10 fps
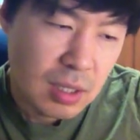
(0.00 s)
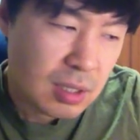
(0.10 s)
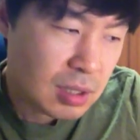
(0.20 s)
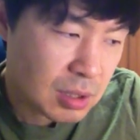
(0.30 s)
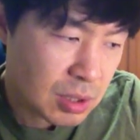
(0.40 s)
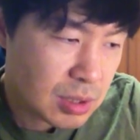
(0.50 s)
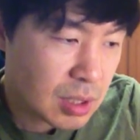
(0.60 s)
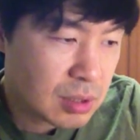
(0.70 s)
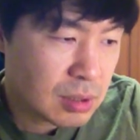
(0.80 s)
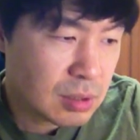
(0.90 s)
그래서
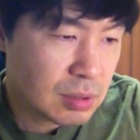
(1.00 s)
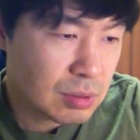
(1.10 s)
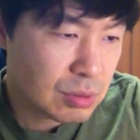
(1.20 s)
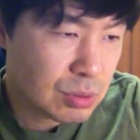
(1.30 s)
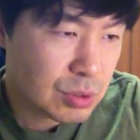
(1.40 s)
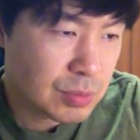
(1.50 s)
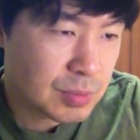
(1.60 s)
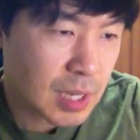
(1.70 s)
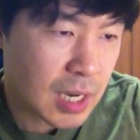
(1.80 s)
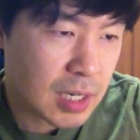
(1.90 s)
새들도 좀
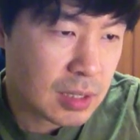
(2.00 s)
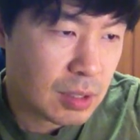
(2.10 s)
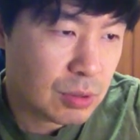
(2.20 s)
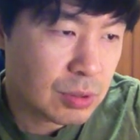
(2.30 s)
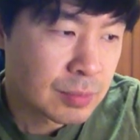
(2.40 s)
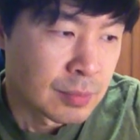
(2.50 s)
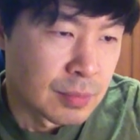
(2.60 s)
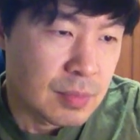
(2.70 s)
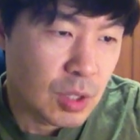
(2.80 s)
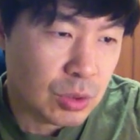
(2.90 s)
갈아야 되고
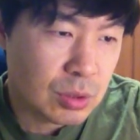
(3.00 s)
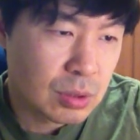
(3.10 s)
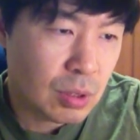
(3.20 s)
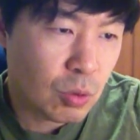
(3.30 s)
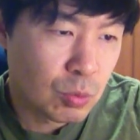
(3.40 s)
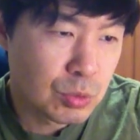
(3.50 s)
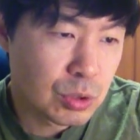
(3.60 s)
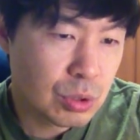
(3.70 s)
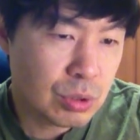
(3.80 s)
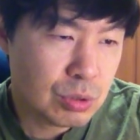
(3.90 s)
너트의
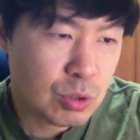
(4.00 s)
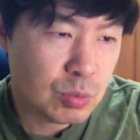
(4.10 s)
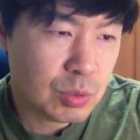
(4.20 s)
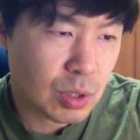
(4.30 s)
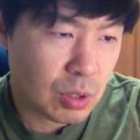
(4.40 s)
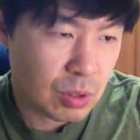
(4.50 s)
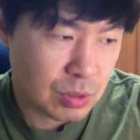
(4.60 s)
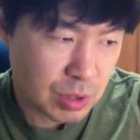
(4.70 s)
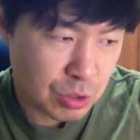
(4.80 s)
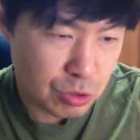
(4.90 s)
홈도 좀 더
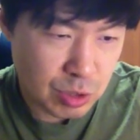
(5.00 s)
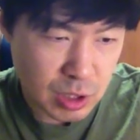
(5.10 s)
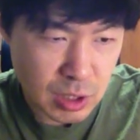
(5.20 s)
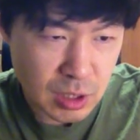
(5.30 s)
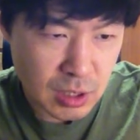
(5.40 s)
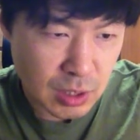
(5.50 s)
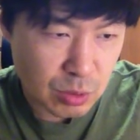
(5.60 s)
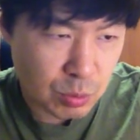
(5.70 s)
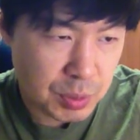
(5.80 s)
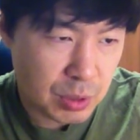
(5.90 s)
이제 균일한
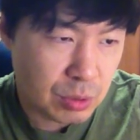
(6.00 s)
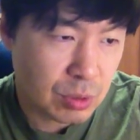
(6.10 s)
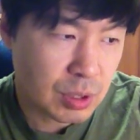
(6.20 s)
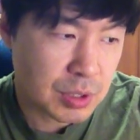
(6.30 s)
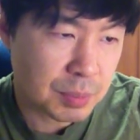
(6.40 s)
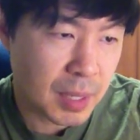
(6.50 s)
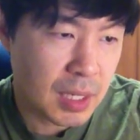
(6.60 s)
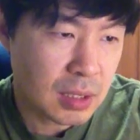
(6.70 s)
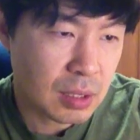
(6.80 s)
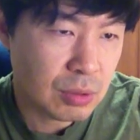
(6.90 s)
높이로 해서
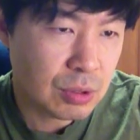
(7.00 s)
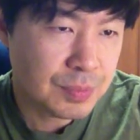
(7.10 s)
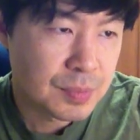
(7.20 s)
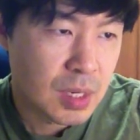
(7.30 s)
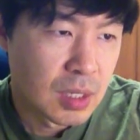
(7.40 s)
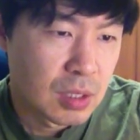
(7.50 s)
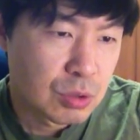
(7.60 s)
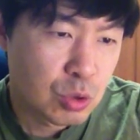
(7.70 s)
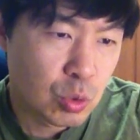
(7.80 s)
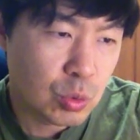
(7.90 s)
파야 되고
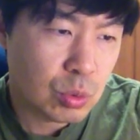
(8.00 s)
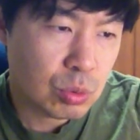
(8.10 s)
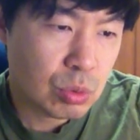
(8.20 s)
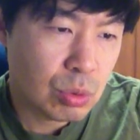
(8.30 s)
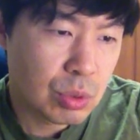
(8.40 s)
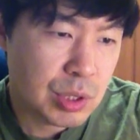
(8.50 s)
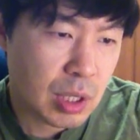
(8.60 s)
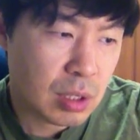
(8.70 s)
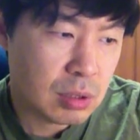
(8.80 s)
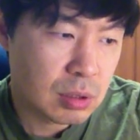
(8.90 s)
또, 또
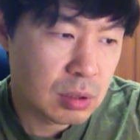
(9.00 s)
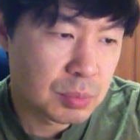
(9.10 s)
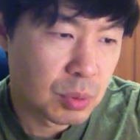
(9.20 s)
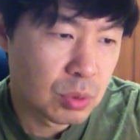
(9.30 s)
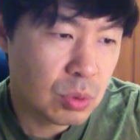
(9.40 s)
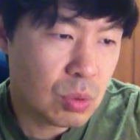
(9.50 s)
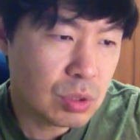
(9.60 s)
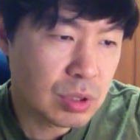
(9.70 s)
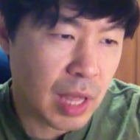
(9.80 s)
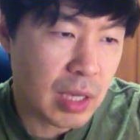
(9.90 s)
이제 그
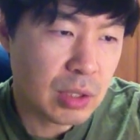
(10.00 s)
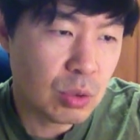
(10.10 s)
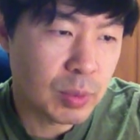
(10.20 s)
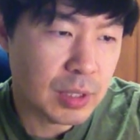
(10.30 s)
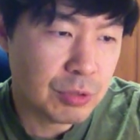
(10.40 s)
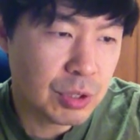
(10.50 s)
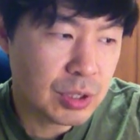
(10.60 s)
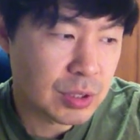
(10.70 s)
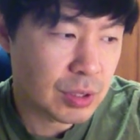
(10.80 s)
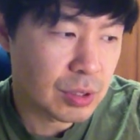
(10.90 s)
보통은 내기 또 많이 휘어
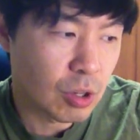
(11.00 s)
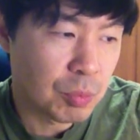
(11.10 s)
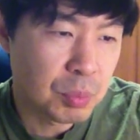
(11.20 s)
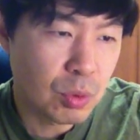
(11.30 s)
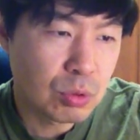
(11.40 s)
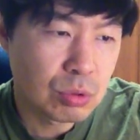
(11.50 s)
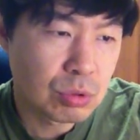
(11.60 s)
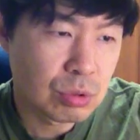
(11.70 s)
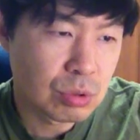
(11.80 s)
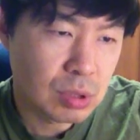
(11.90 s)
있어요.
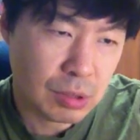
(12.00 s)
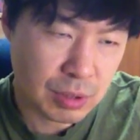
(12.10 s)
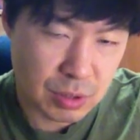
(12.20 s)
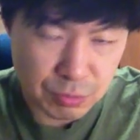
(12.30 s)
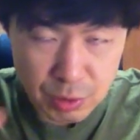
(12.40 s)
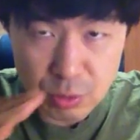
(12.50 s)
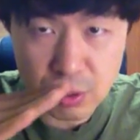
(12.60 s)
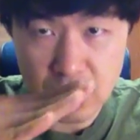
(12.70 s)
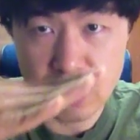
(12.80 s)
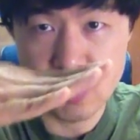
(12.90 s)
업보우라고 해서 위로
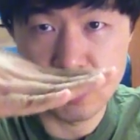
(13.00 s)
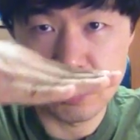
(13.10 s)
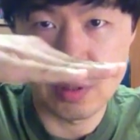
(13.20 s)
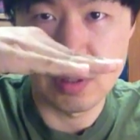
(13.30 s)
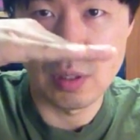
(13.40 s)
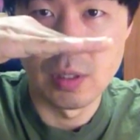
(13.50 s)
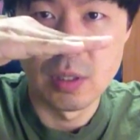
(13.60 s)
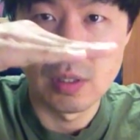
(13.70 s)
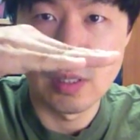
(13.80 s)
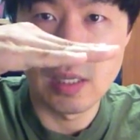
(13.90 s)
약간 좀이제게
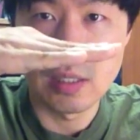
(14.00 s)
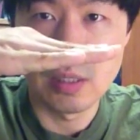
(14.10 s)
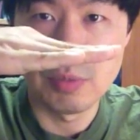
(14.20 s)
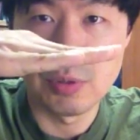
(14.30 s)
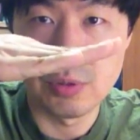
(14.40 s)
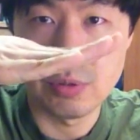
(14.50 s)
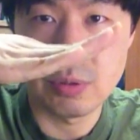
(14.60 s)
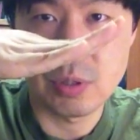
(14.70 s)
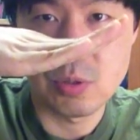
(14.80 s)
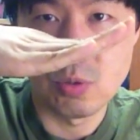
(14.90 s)
내기 뭐
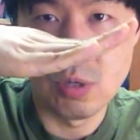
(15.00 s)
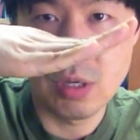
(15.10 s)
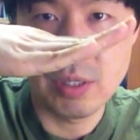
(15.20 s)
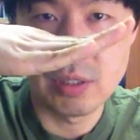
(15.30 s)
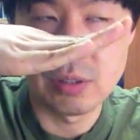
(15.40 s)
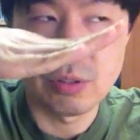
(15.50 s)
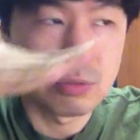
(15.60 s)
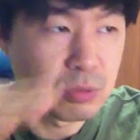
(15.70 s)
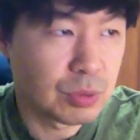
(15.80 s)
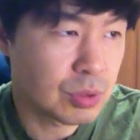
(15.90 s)
이렇게 좀 올라와 있는
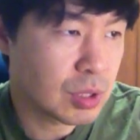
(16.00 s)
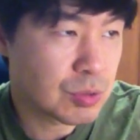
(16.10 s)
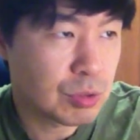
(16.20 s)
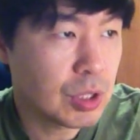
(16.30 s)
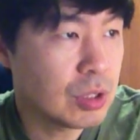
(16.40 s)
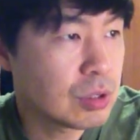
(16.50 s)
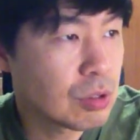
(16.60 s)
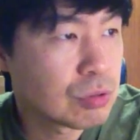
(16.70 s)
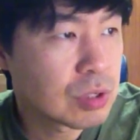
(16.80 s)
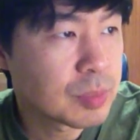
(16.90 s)
경우, 이렇게 좀 휘어 있는
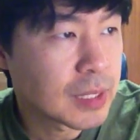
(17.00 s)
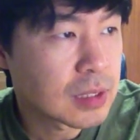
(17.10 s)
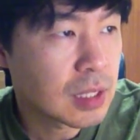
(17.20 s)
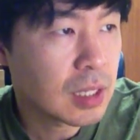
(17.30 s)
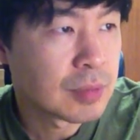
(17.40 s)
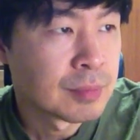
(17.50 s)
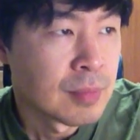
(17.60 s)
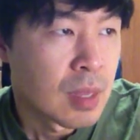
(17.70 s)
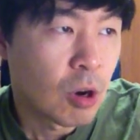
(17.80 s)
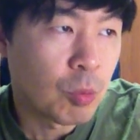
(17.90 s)
경우들이 많은데
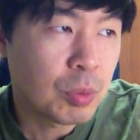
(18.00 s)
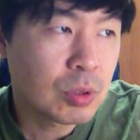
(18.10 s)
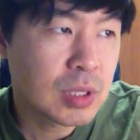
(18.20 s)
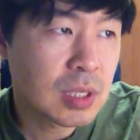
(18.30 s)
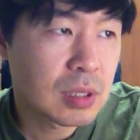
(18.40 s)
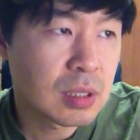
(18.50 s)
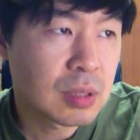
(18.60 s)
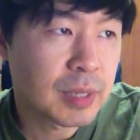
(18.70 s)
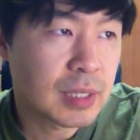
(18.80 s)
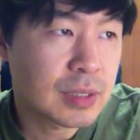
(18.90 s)
업보우 된 상태들이
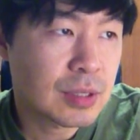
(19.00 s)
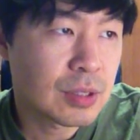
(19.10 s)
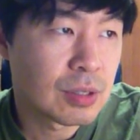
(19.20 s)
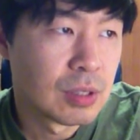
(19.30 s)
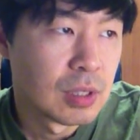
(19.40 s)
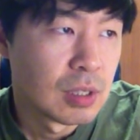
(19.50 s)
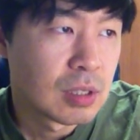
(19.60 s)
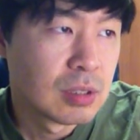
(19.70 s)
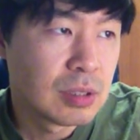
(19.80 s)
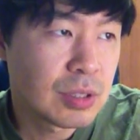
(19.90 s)
많아서
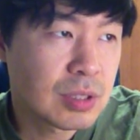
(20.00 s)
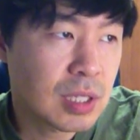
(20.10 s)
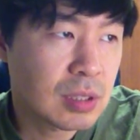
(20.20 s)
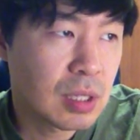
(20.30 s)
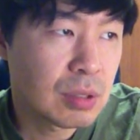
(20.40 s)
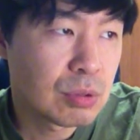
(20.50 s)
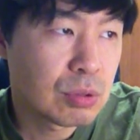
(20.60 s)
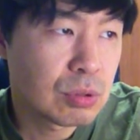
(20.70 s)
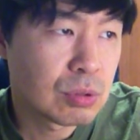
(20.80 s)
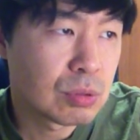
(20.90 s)
그런
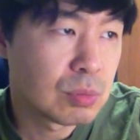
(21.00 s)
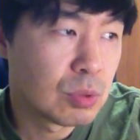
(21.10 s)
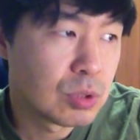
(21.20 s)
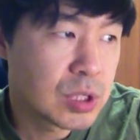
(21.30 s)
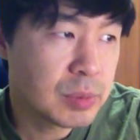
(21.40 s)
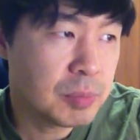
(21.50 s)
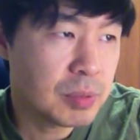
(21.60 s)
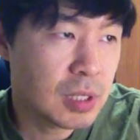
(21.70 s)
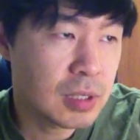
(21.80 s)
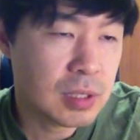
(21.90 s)
상태로 뭐
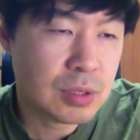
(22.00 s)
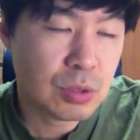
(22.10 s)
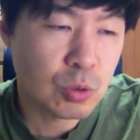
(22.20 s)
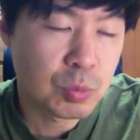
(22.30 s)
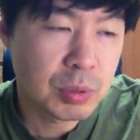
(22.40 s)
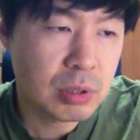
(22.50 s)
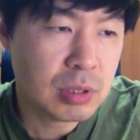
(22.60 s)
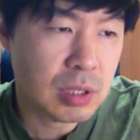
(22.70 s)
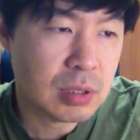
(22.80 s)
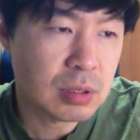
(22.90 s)
12플랫에서 높이를
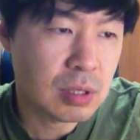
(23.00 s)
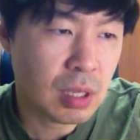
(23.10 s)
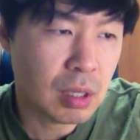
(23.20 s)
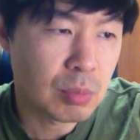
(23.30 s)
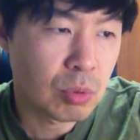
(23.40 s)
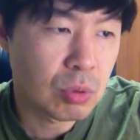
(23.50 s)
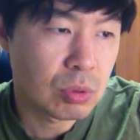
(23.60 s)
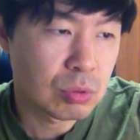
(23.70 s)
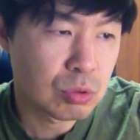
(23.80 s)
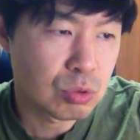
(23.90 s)
쟀을 때
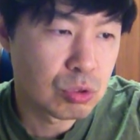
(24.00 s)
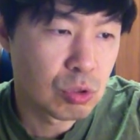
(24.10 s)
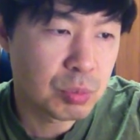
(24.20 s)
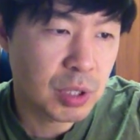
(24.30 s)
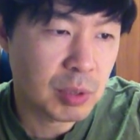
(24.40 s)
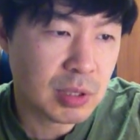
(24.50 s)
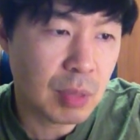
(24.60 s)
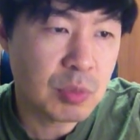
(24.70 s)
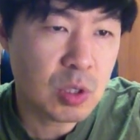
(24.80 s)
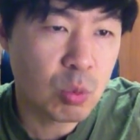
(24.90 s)
뭐 줄 높이가 막
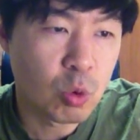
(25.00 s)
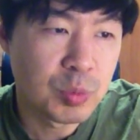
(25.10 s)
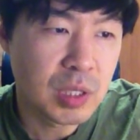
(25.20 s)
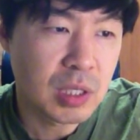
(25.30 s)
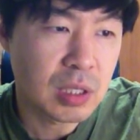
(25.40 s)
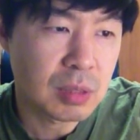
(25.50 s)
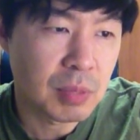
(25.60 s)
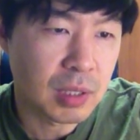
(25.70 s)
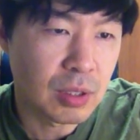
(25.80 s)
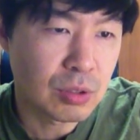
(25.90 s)
3.5mm
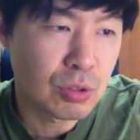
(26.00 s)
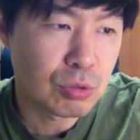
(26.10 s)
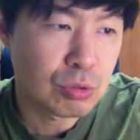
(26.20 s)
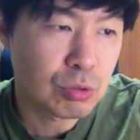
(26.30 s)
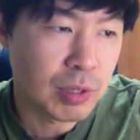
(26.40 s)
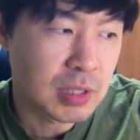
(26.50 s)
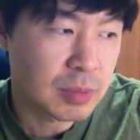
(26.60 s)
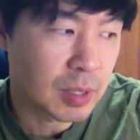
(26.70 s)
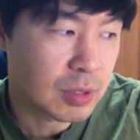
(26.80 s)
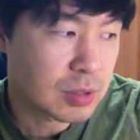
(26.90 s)
막 이런 경우들도 굉장히
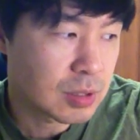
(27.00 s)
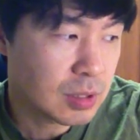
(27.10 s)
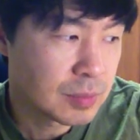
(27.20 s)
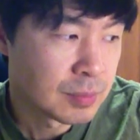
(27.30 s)
많거든요.